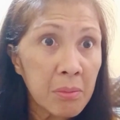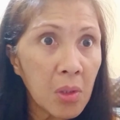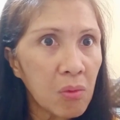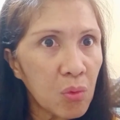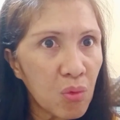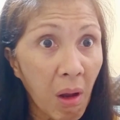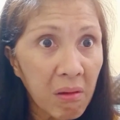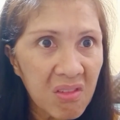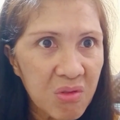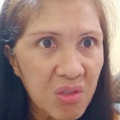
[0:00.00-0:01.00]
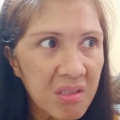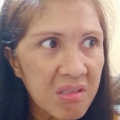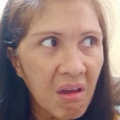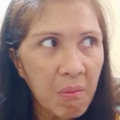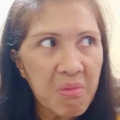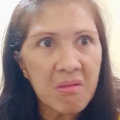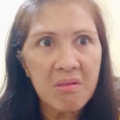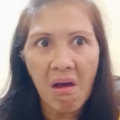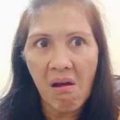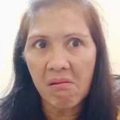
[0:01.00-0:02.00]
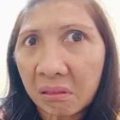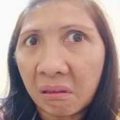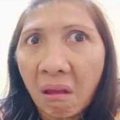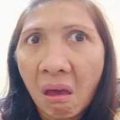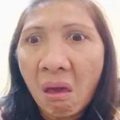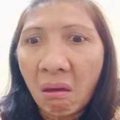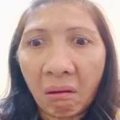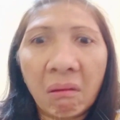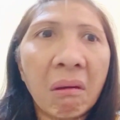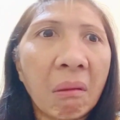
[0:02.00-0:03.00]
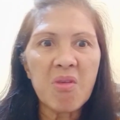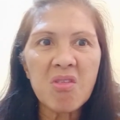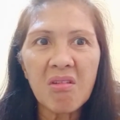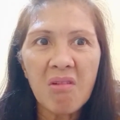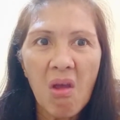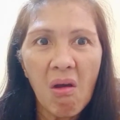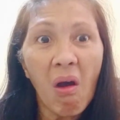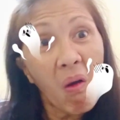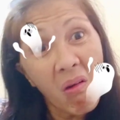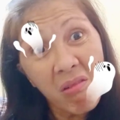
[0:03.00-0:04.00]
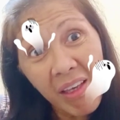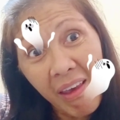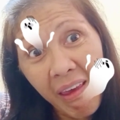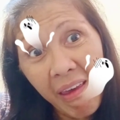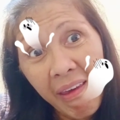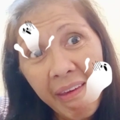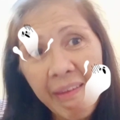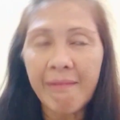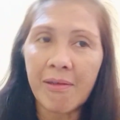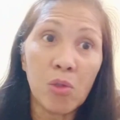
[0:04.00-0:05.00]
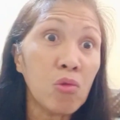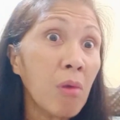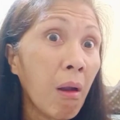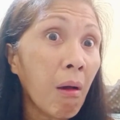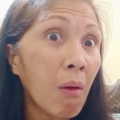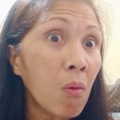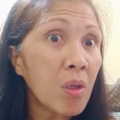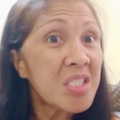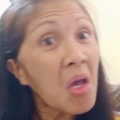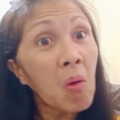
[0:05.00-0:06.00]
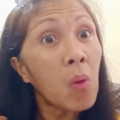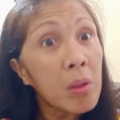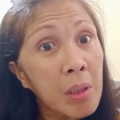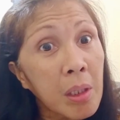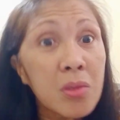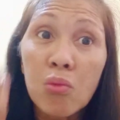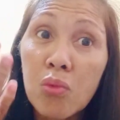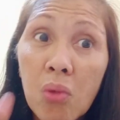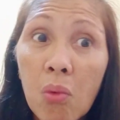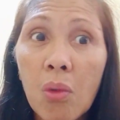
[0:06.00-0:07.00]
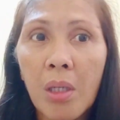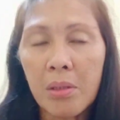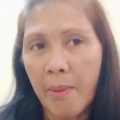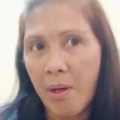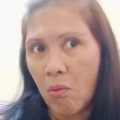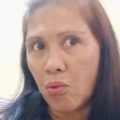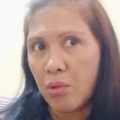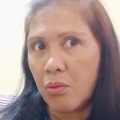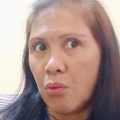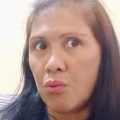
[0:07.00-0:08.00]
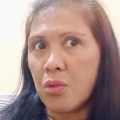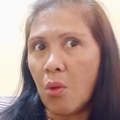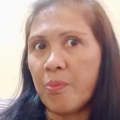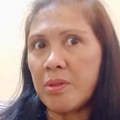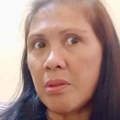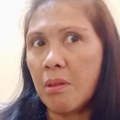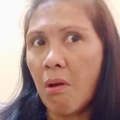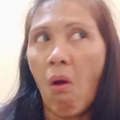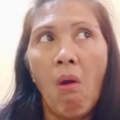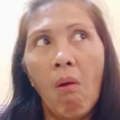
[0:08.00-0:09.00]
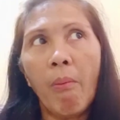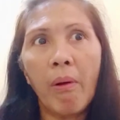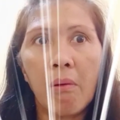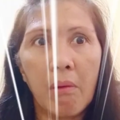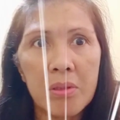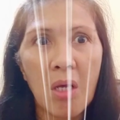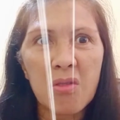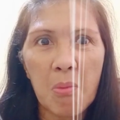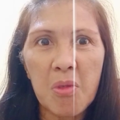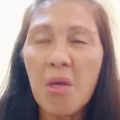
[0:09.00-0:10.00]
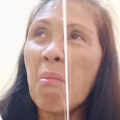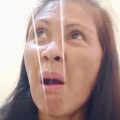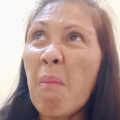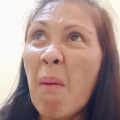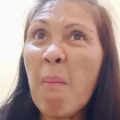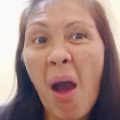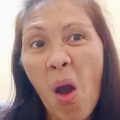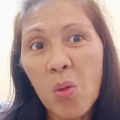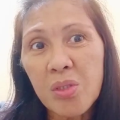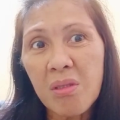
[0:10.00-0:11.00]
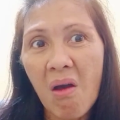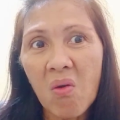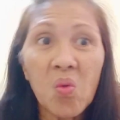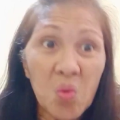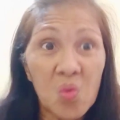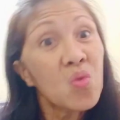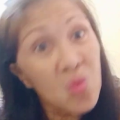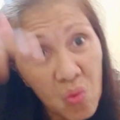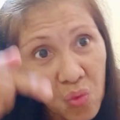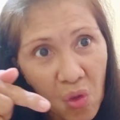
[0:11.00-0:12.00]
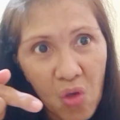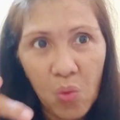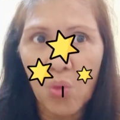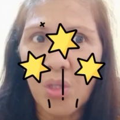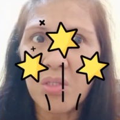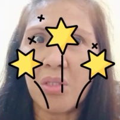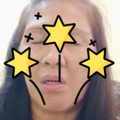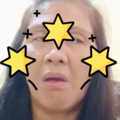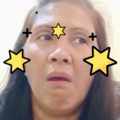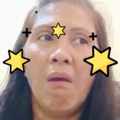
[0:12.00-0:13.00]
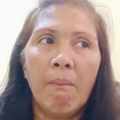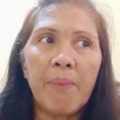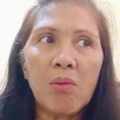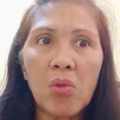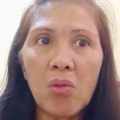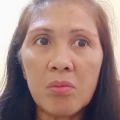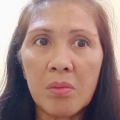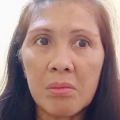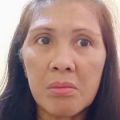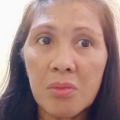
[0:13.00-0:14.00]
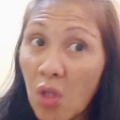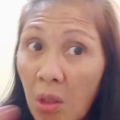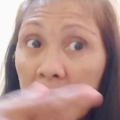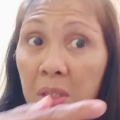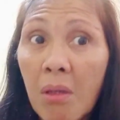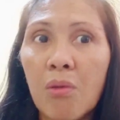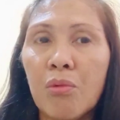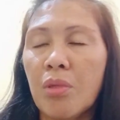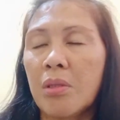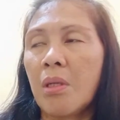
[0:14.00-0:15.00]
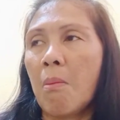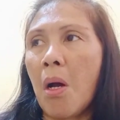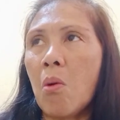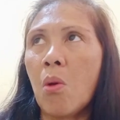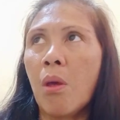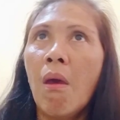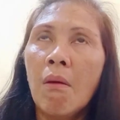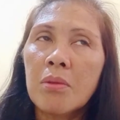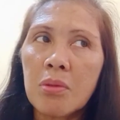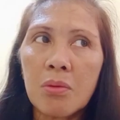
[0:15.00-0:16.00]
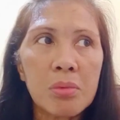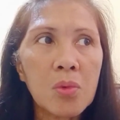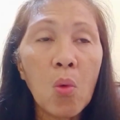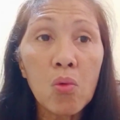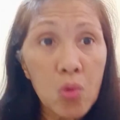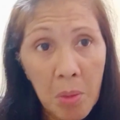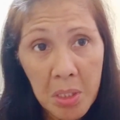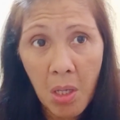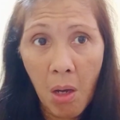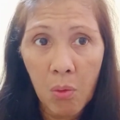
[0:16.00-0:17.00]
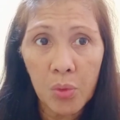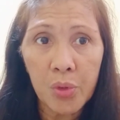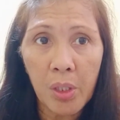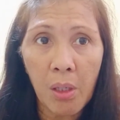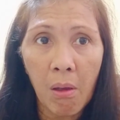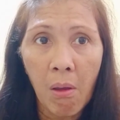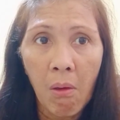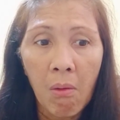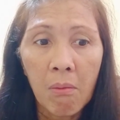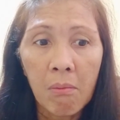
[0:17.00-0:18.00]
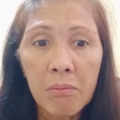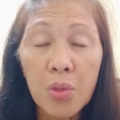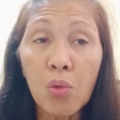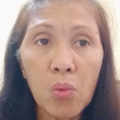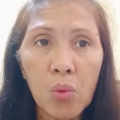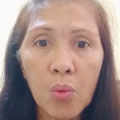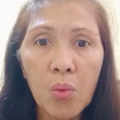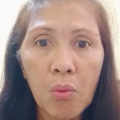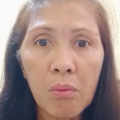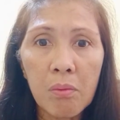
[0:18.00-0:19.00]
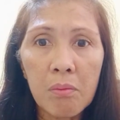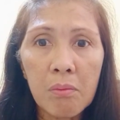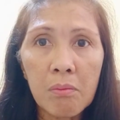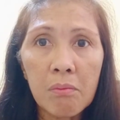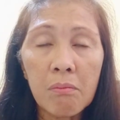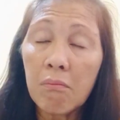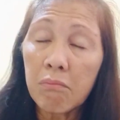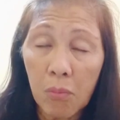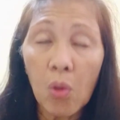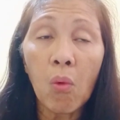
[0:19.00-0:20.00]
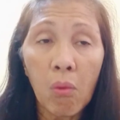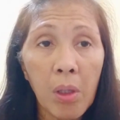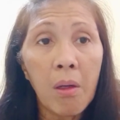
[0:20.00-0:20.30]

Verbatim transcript: Ganun lang yung sinasabi niya sa akin. Kaya minsan, okay. Ano na lang ako kasi ako lang, taga-sundo lang naman ako niya doon sa opisina. Pag kasasabi niya, mama, ma-out na ako. Susunduin ko na siya. Pero yung siya naman talaga yung tatrabaho eh. So, kung sumasahod siya, siguro okay